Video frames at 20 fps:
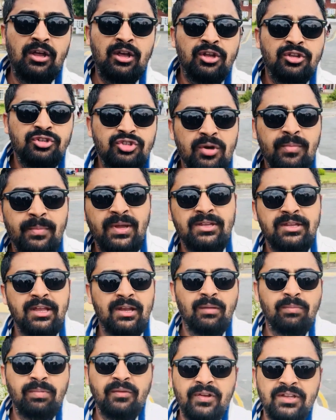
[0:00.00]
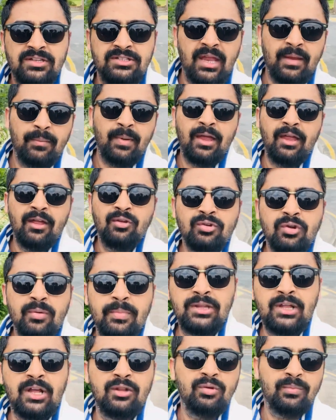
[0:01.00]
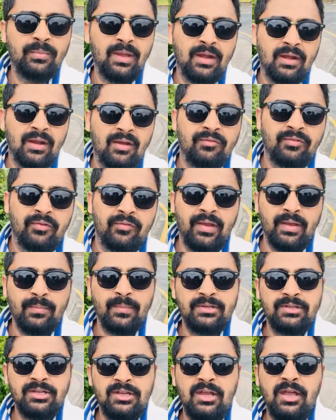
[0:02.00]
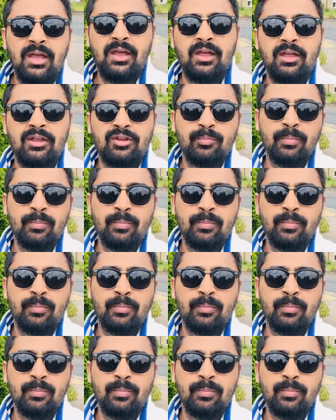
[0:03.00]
जो मेरे चैनल पे फर्स्ट टाइम आया है उनको बता दूं मेरा नाम विवेक मसीह है ये